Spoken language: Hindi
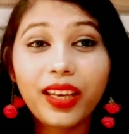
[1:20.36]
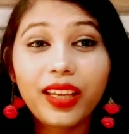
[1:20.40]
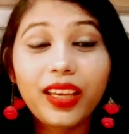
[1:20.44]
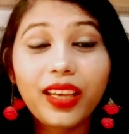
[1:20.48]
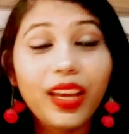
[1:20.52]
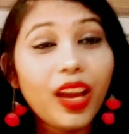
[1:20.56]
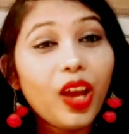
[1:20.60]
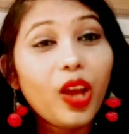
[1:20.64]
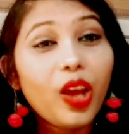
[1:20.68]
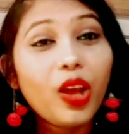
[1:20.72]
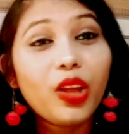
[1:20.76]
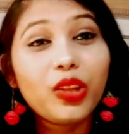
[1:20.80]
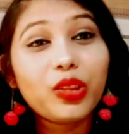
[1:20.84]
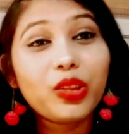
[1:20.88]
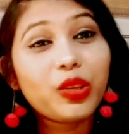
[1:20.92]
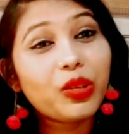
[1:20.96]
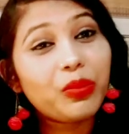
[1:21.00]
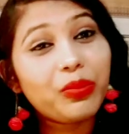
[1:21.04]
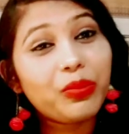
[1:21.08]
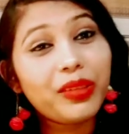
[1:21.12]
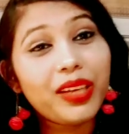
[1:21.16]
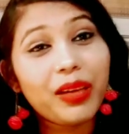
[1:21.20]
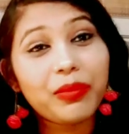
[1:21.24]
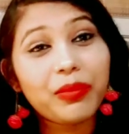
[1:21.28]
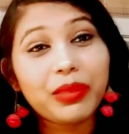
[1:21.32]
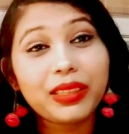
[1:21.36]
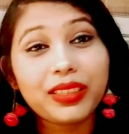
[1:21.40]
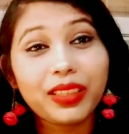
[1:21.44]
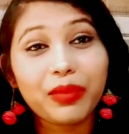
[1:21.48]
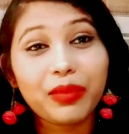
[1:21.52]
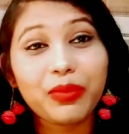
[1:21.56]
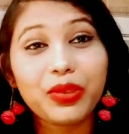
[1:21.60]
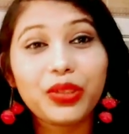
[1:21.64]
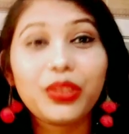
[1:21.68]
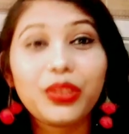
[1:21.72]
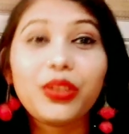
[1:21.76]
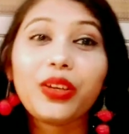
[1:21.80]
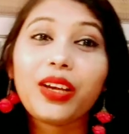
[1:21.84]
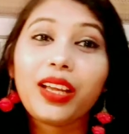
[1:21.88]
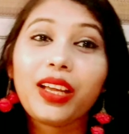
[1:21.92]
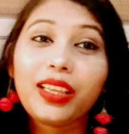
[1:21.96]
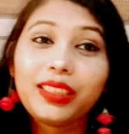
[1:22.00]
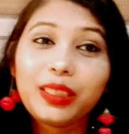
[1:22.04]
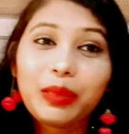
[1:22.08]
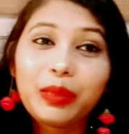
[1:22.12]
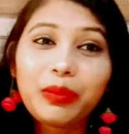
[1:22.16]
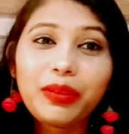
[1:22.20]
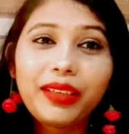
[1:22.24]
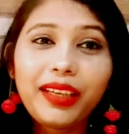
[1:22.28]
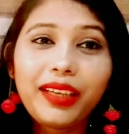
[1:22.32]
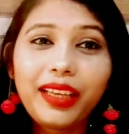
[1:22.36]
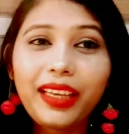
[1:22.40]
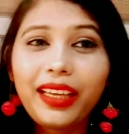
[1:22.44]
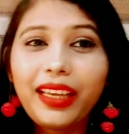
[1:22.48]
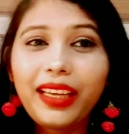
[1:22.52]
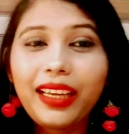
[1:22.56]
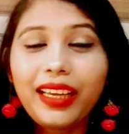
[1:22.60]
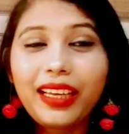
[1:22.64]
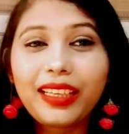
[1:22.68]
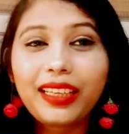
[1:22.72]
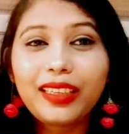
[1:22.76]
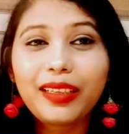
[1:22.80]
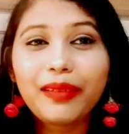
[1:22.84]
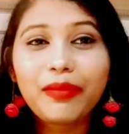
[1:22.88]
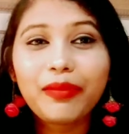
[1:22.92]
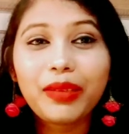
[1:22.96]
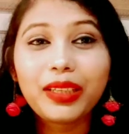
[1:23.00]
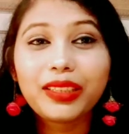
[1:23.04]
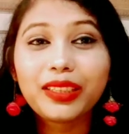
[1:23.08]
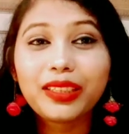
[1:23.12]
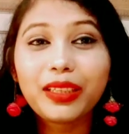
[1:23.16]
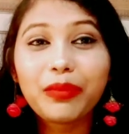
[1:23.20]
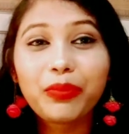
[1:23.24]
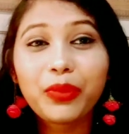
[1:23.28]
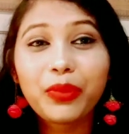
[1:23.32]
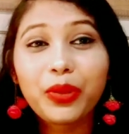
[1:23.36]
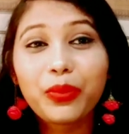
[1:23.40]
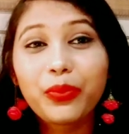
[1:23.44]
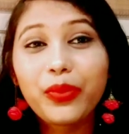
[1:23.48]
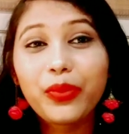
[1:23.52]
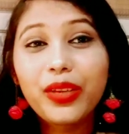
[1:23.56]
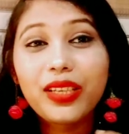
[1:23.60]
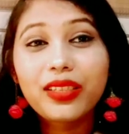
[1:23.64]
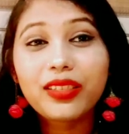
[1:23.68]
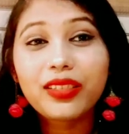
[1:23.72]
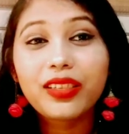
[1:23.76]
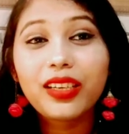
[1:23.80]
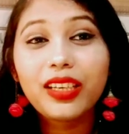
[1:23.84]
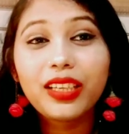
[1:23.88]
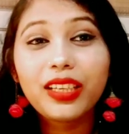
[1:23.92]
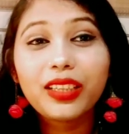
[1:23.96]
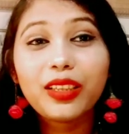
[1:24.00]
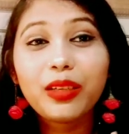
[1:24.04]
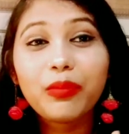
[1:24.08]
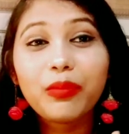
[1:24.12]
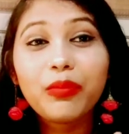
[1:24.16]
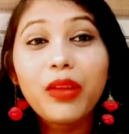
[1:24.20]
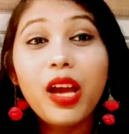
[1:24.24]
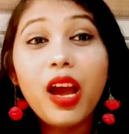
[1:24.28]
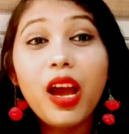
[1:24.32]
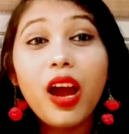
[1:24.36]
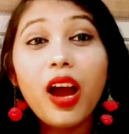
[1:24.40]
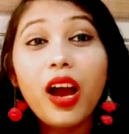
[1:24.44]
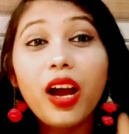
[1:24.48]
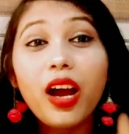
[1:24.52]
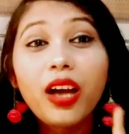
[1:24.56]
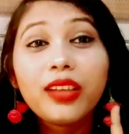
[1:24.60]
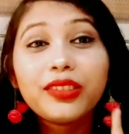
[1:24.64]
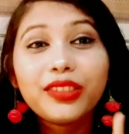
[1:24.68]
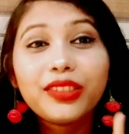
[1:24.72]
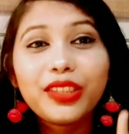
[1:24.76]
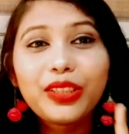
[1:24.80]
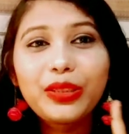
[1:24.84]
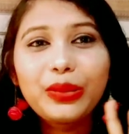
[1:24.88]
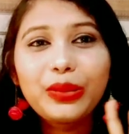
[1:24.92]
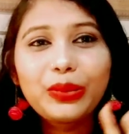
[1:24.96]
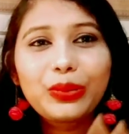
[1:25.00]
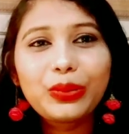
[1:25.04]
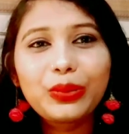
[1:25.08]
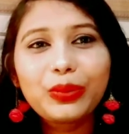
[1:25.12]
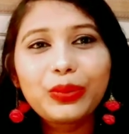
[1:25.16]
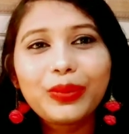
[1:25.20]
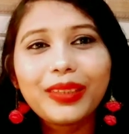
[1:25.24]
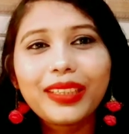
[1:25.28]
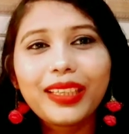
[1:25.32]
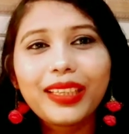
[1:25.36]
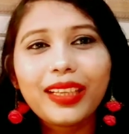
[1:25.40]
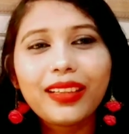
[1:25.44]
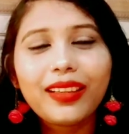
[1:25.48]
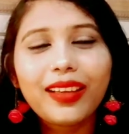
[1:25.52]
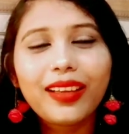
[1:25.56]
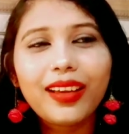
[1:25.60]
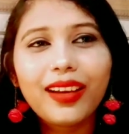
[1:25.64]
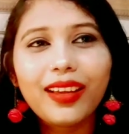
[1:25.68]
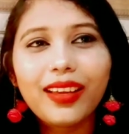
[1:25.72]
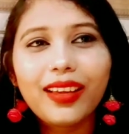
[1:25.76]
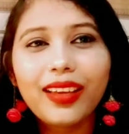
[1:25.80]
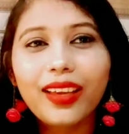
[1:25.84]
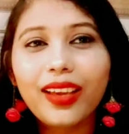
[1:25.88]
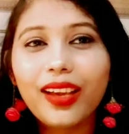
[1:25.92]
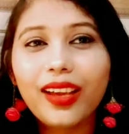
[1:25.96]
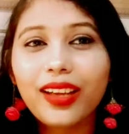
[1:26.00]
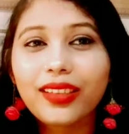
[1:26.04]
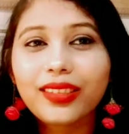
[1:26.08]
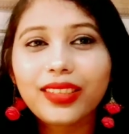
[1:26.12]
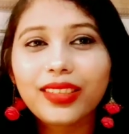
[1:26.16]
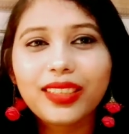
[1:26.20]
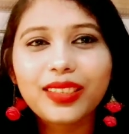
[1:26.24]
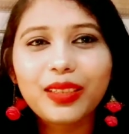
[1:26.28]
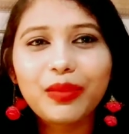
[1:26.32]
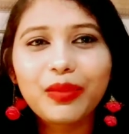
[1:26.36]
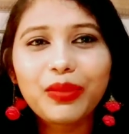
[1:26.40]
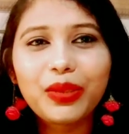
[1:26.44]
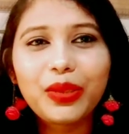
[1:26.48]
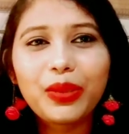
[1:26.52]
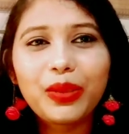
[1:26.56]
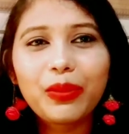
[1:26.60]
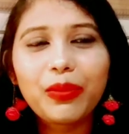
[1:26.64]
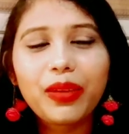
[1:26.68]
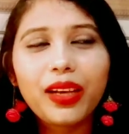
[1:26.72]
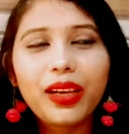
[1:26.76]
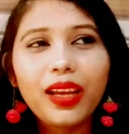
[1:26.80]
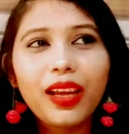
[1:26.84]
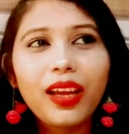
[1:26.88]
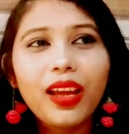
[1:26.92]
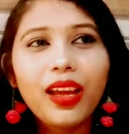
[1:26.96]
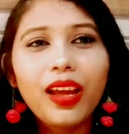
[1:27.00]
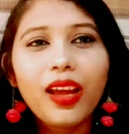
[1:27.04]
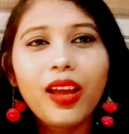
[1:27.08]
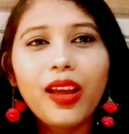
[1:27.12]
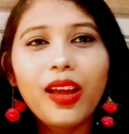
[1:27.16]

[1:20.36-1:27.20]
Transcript: नहीं है तो भी आप अच्छा वीडियो कैसे बनाएं एकदम अच्छा प्रोफेशनल एकदम अच्छे यूट्यूबर की तरह एक अच्छा सा वीडियो बनाए